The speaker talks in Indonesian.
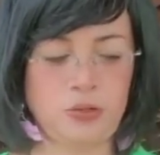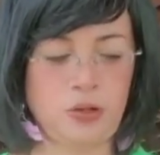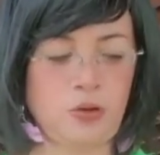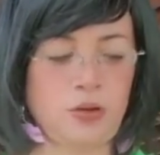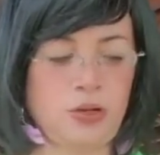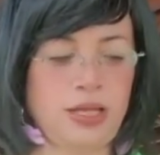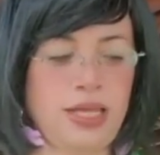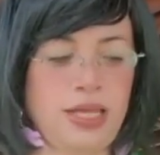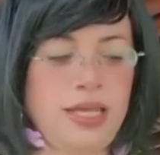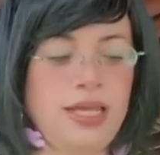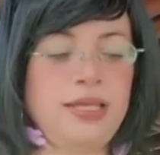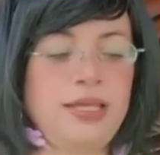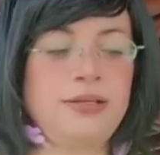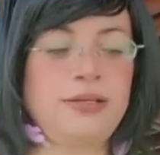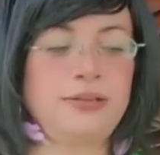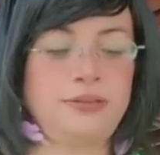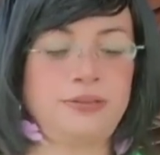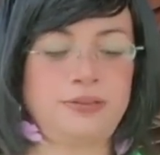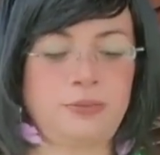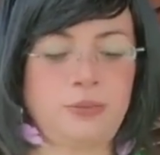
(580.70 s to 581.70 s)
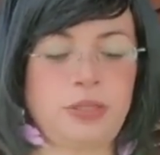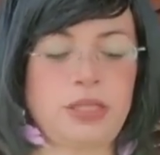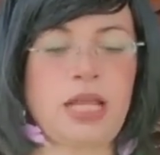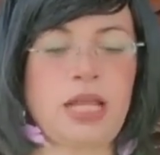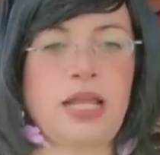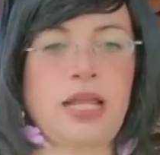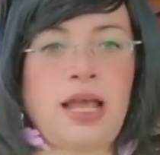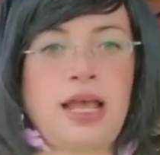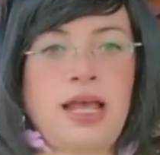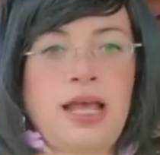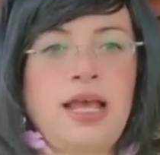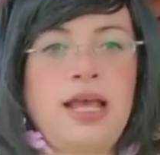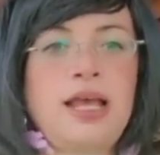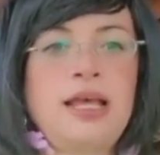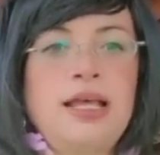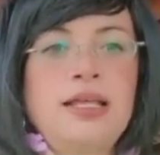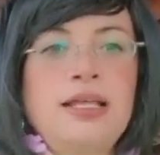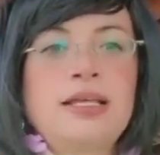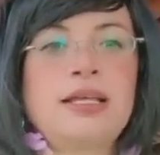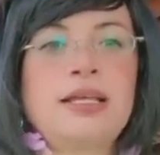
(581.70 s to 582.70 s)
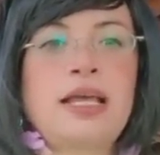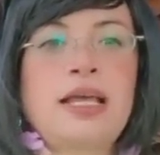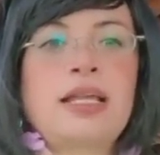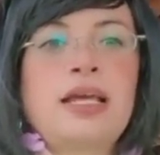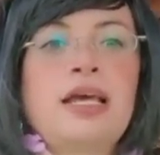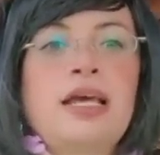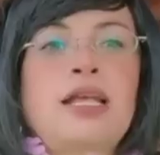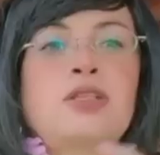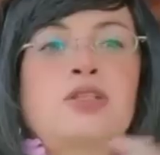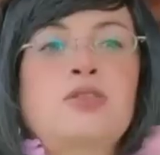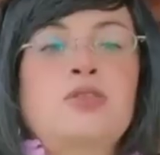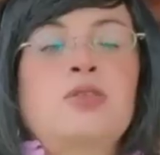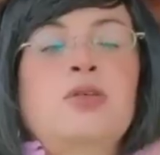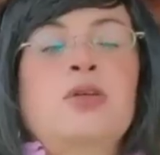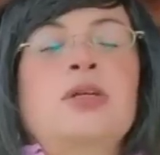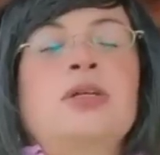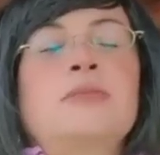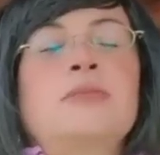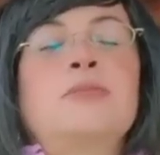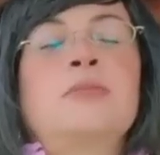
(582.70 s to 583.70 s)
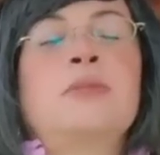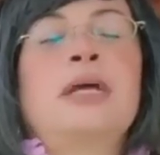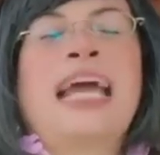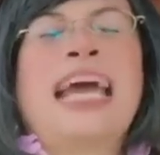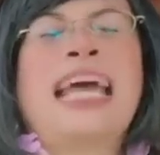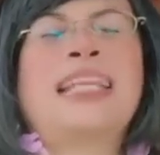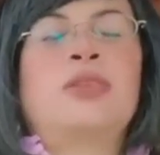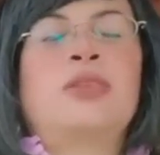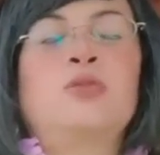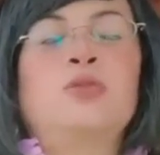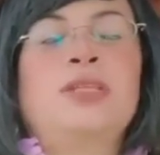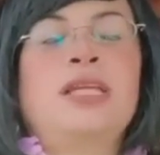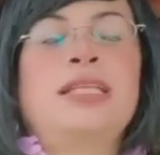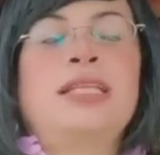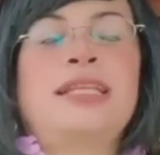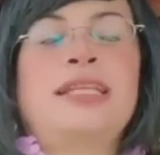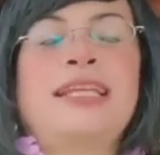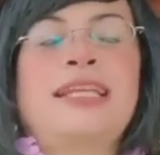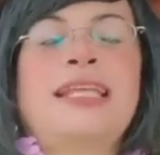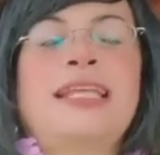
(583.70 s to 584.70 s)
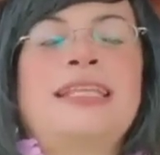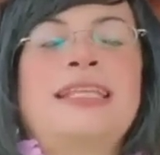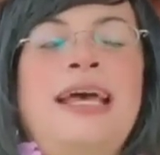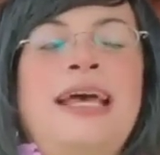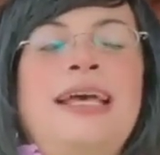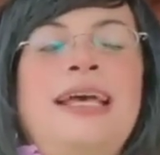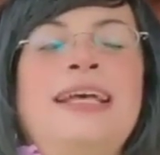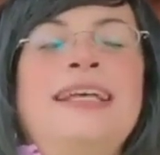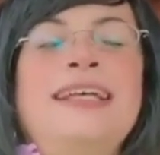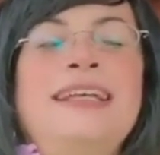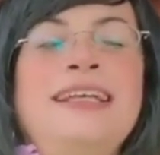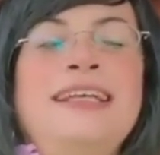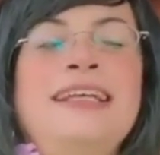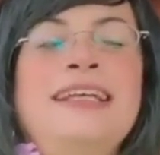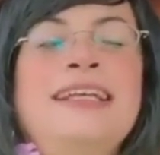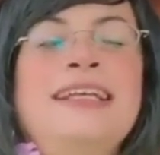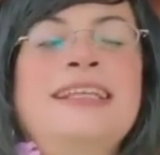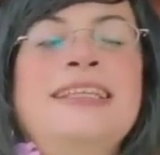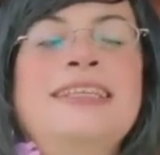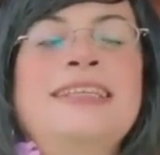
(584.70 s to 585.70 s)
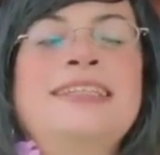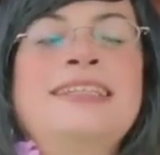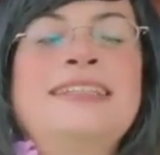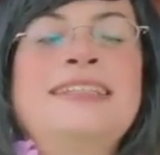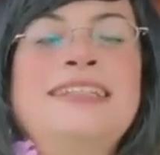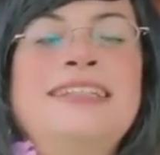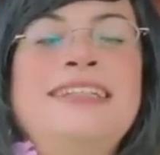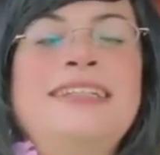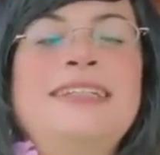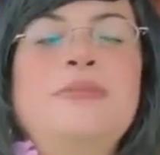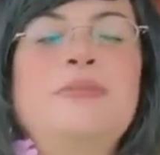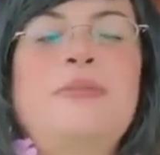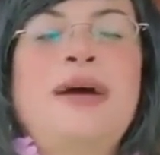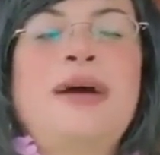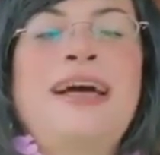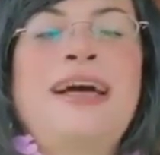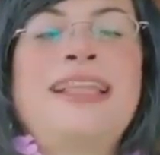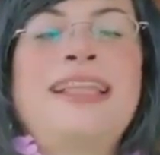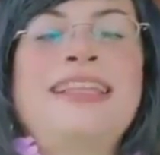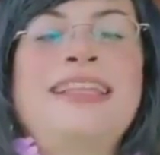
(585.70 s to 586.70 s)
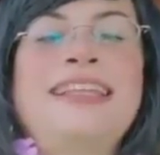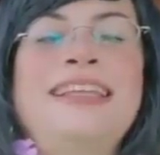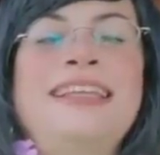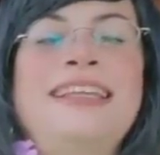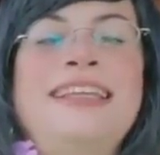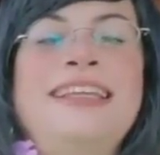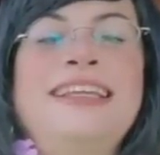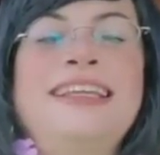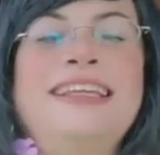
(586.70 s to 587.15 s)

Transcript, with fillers: Oke, okay? bentar ya, karena kartunya ternyata terbalik.